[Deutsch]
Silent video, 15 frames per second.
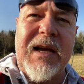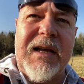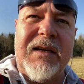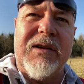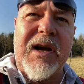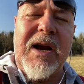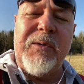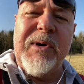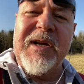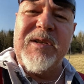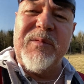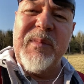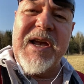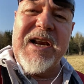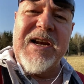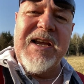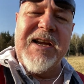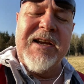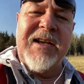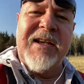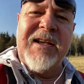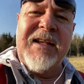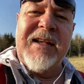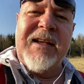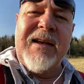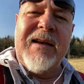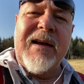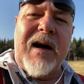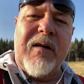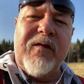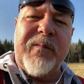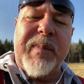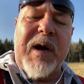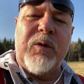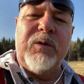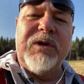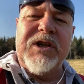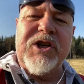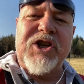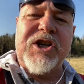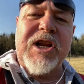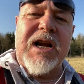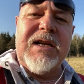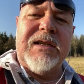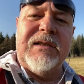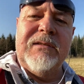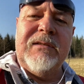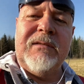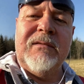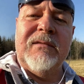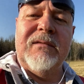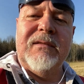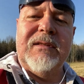ein Direct Mailing aufbauen, gestalten,